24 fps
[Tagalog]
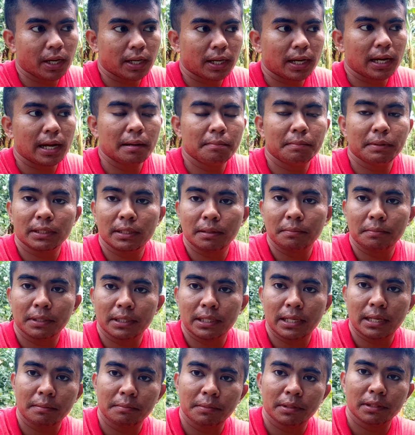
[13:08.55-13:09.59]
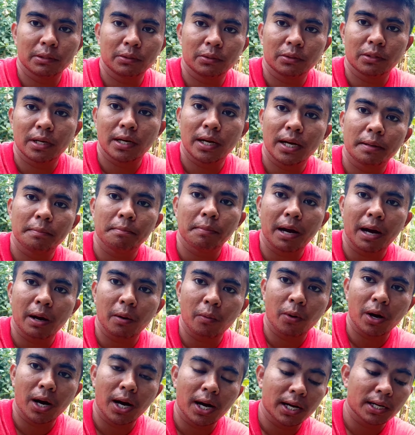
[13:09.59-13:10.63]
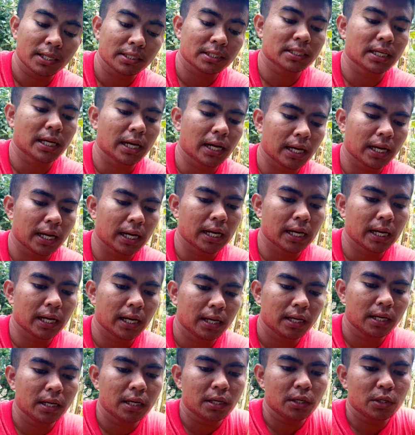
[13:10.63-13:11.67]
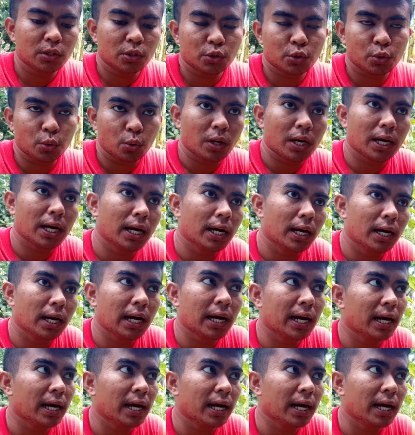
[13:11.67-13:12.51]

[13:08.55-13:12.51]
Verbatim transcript: Ang gamit naman namin nun ay bawang saka suka.